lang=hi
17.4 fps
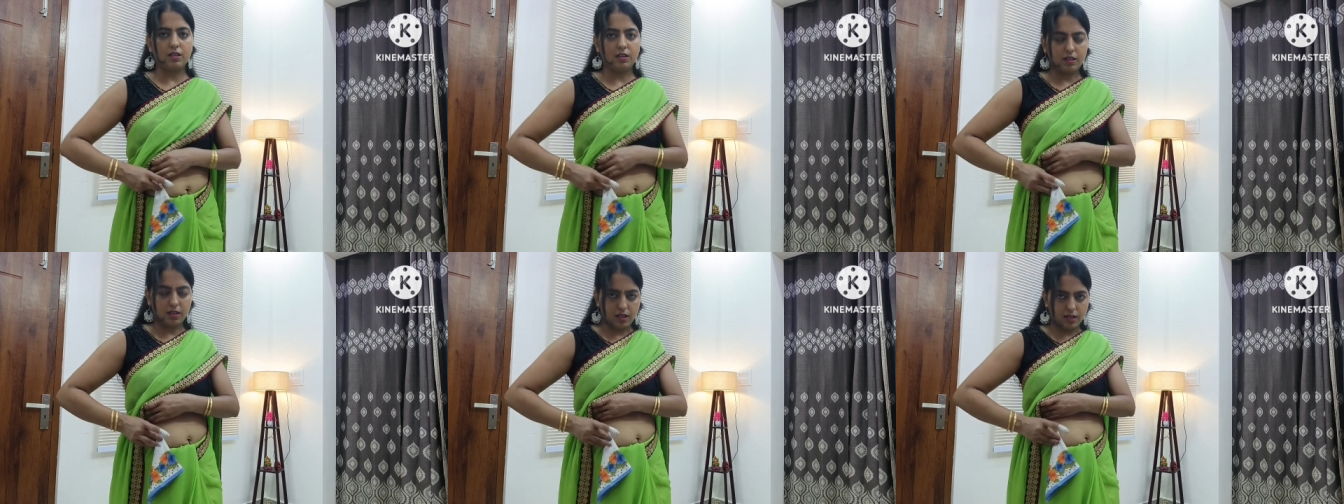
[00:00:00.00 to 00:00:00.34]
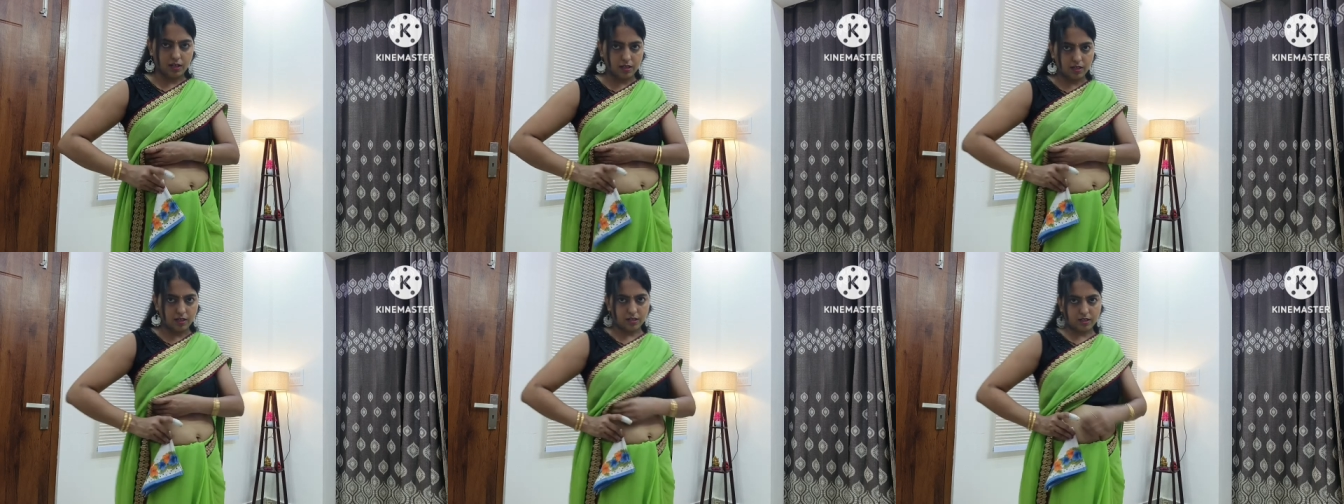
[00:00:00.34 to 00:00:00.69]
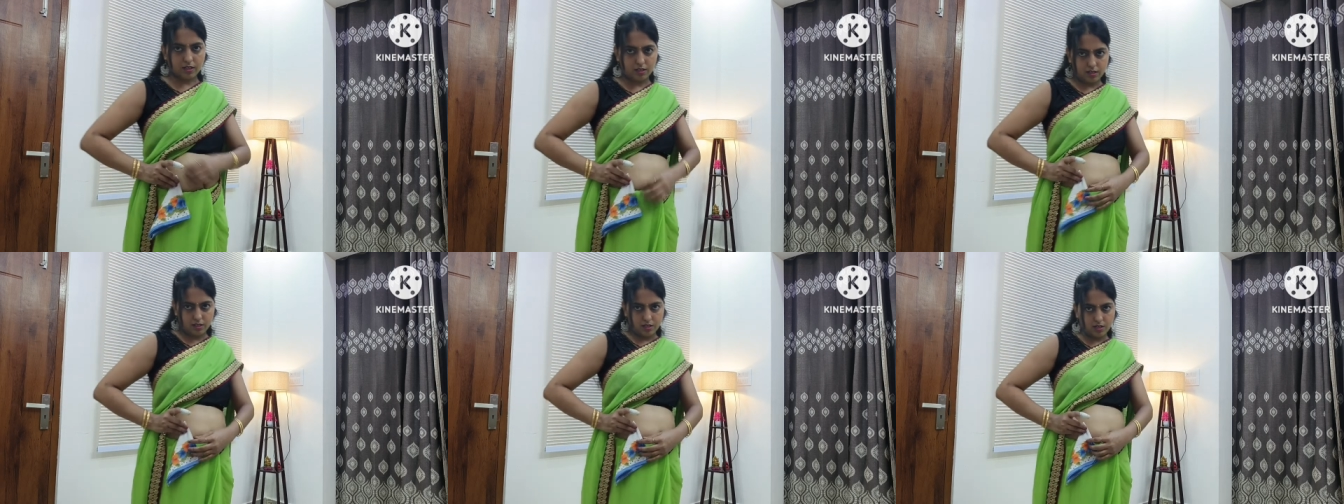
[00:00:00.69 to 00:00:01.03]
थर्ड हैंकी
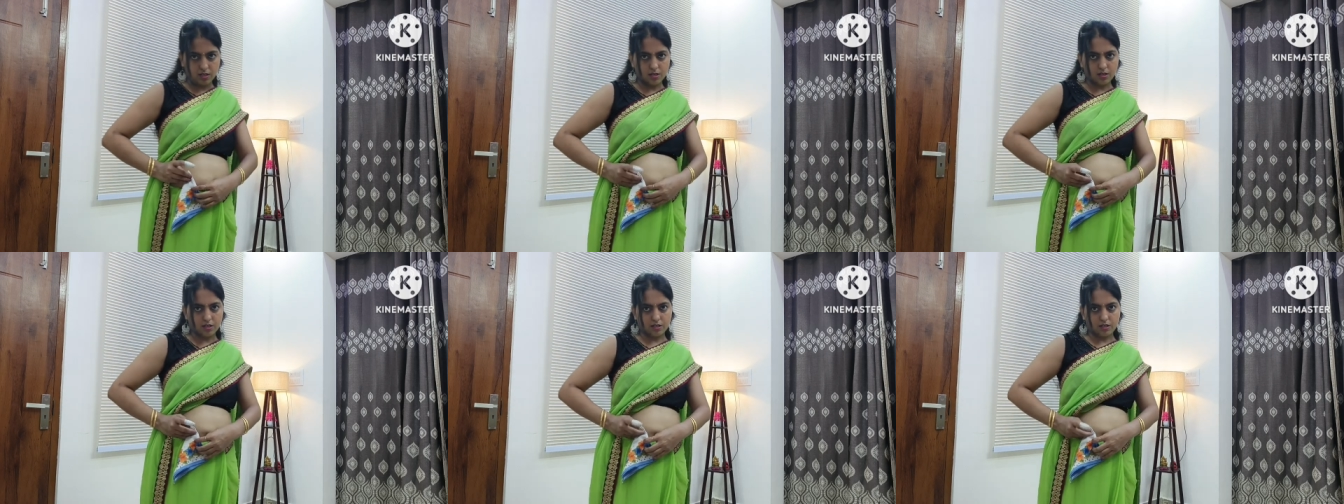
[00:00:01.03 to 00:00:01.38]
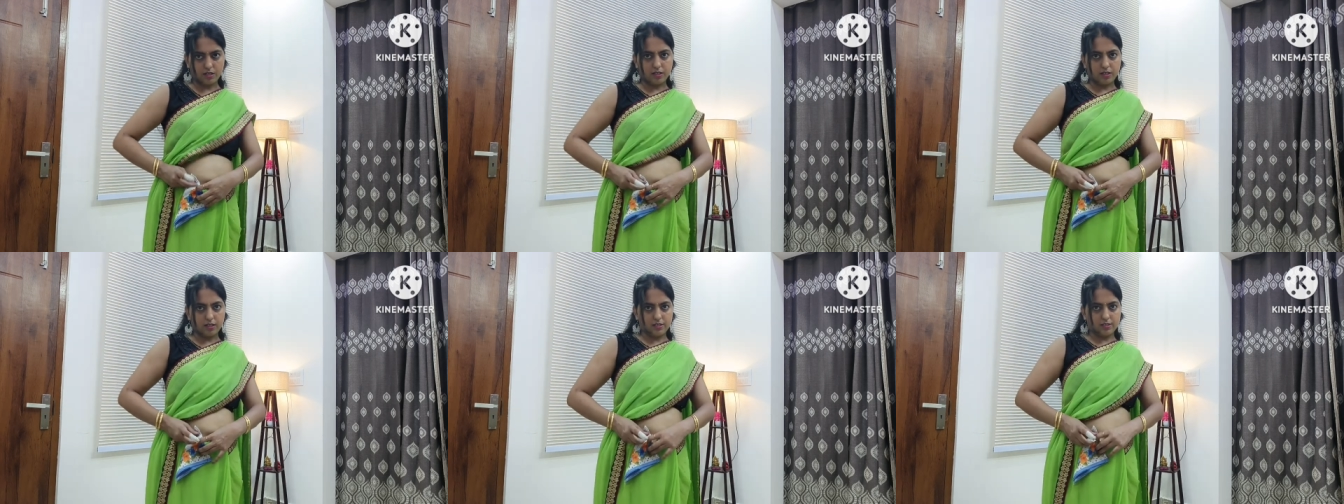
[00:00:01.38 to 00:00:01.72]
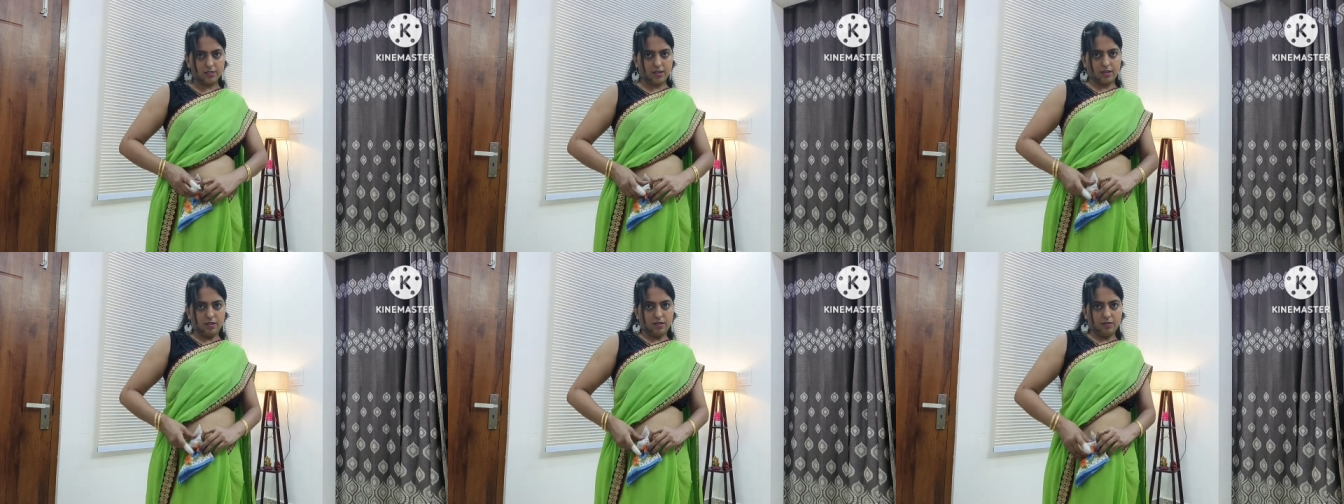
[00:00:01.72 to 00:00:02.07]
टकिंग
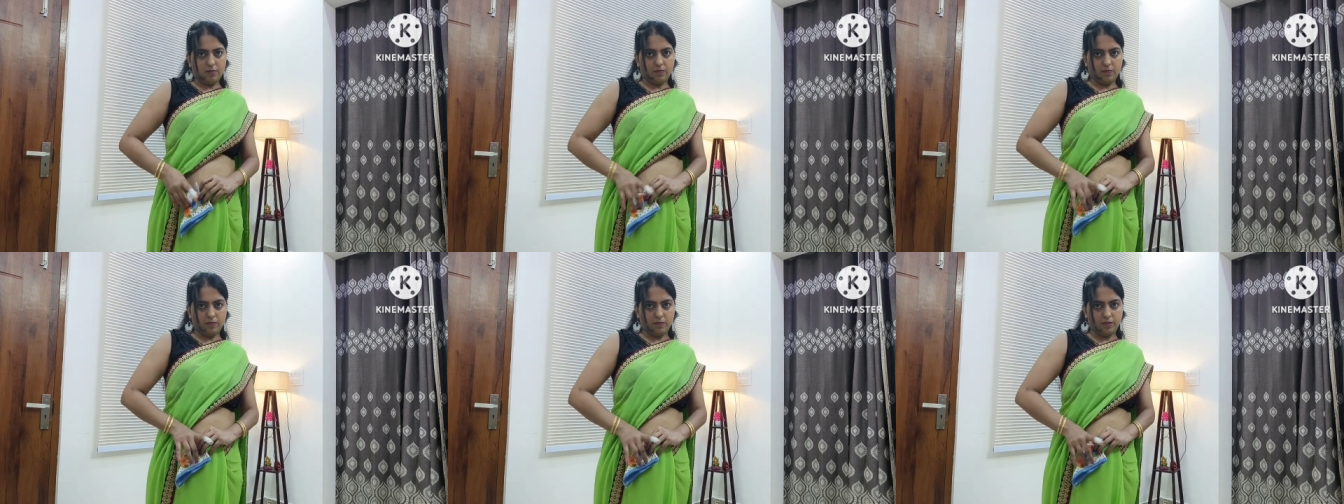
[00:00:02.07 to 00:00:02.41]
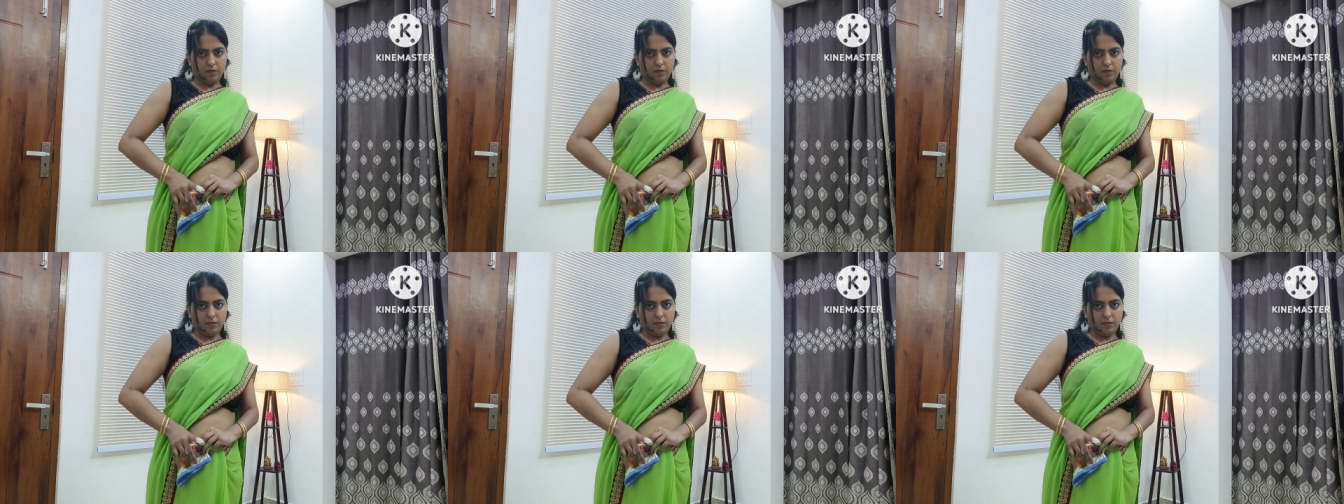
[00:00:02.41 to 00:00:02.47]
डिजाइन